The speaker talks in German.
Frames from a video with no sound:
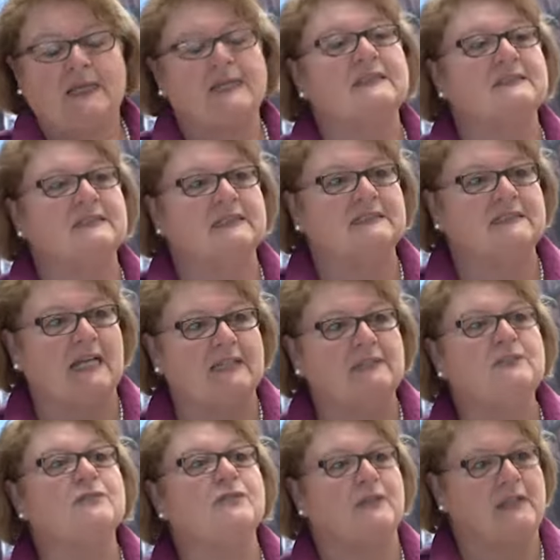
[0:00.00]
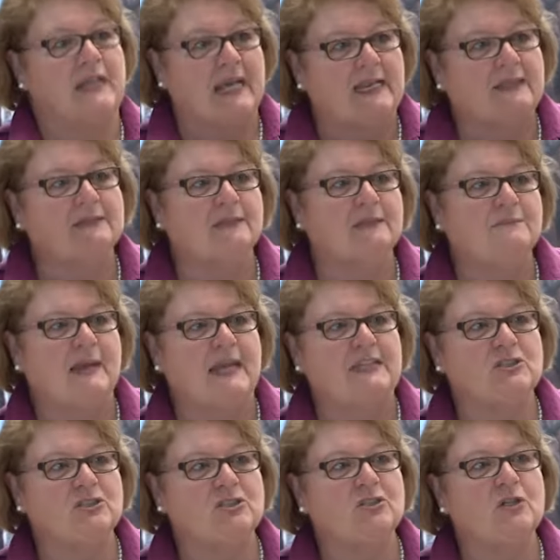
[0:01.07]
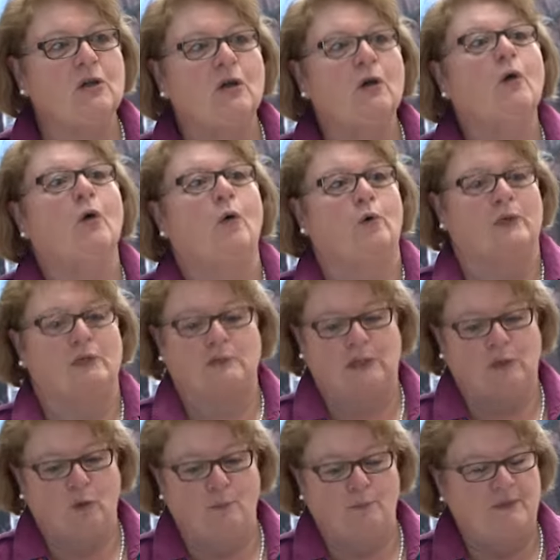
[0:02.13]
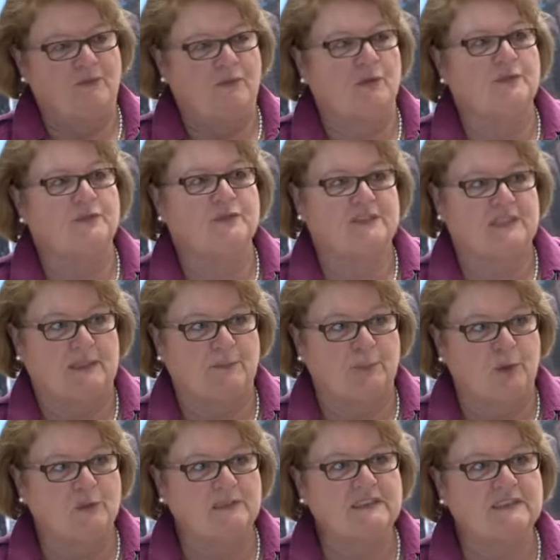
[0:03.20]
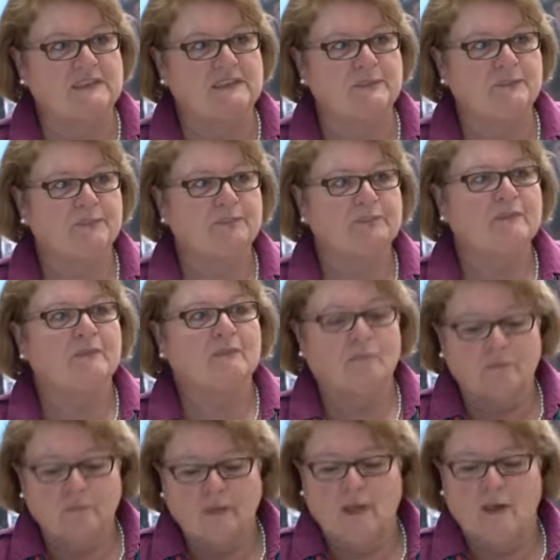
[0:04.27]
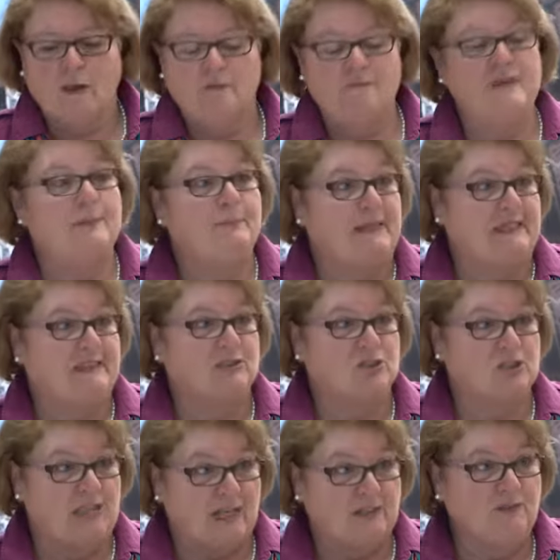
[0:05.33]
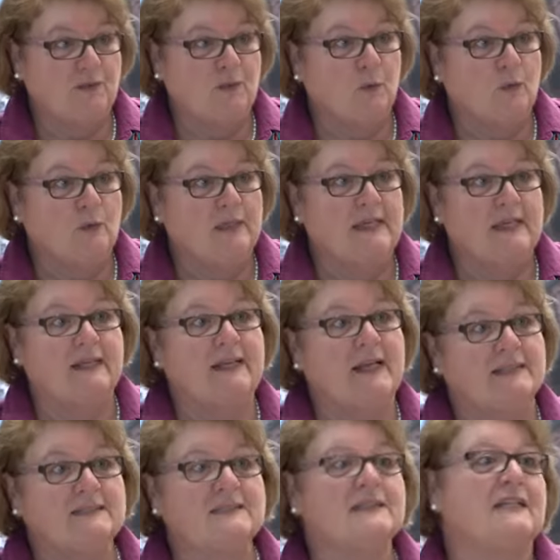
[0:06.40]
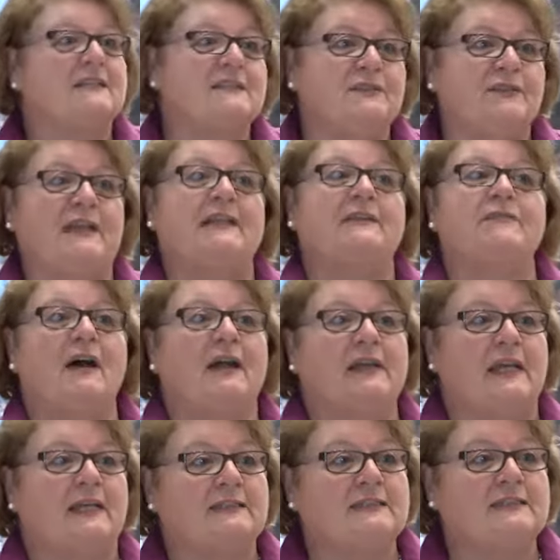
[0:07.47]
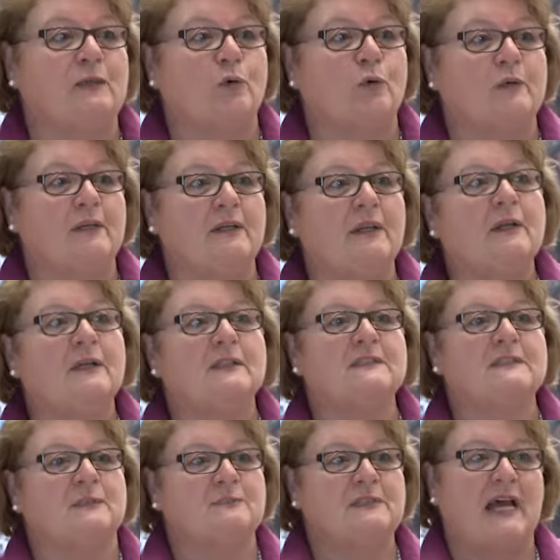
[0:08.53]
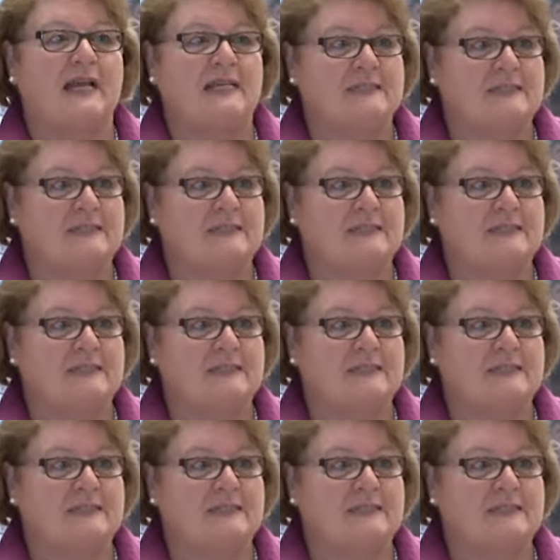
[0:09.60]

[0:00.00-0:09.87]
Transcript: interessant für die älteren Menschen oder die Gruppe 50 plus wir bieten Stadtführungen in ganz, ganz vielen Variationen, zum Teil